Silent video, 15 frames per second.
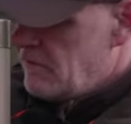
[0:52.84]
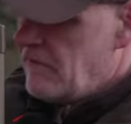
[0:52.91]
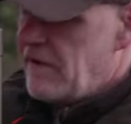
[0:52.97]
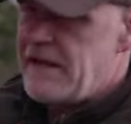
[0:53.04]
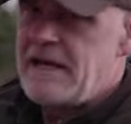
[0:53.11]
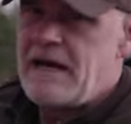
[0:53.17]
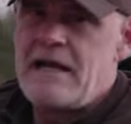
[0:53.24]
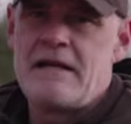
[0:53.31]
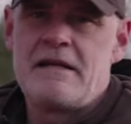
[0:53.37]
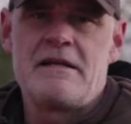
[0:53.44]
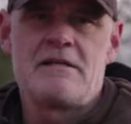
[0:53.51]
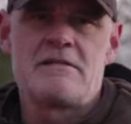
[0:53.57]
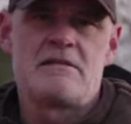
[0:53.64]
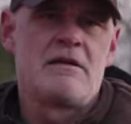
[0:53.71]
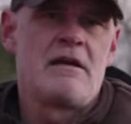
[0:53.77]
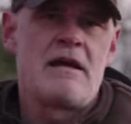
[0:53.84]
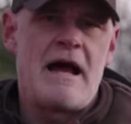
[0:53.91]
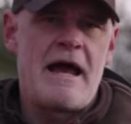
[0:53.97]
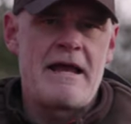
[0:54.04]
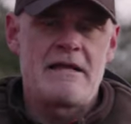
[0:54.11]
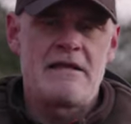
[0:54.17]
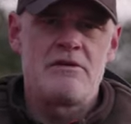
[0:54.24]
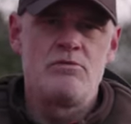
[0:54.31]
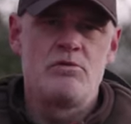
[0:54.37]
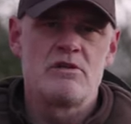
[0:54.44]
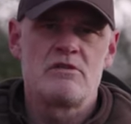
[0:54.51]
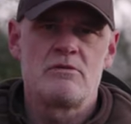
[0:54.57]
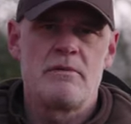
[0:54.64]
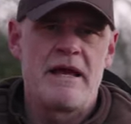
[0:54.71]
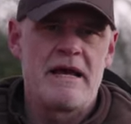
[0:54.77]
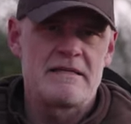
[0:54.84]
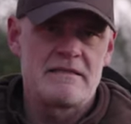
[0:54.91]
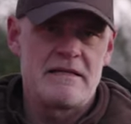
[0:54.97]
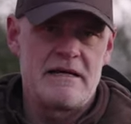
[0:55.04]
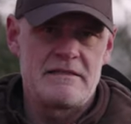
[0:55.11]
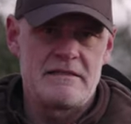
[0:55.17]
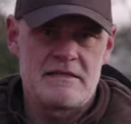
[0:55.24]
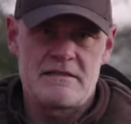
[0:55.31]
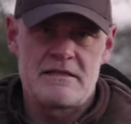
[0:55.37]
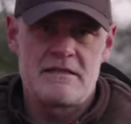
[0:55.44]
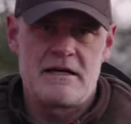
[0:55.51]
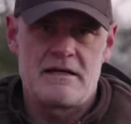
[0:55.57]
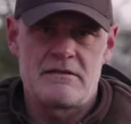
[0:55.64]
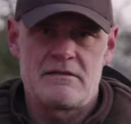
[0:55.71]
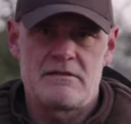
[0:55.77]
welcher allerdings eigentlich nur zum Ersteinsatz gedacht